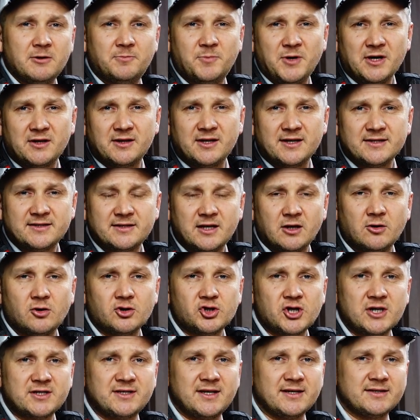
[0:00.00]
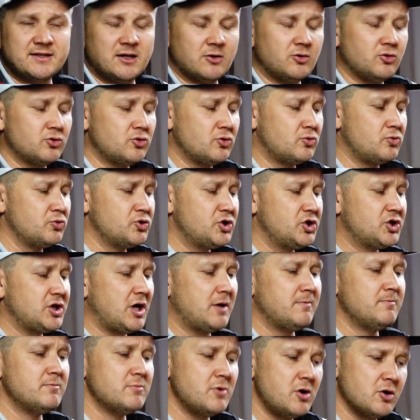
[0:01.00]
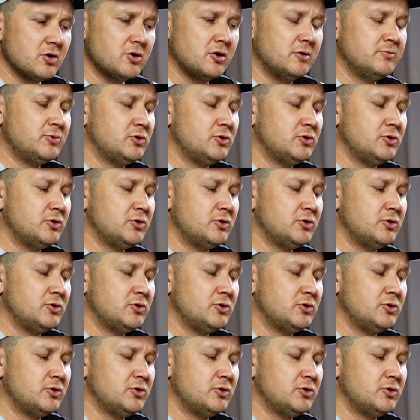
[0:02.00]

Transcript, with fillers: 15-16 roku życia mogą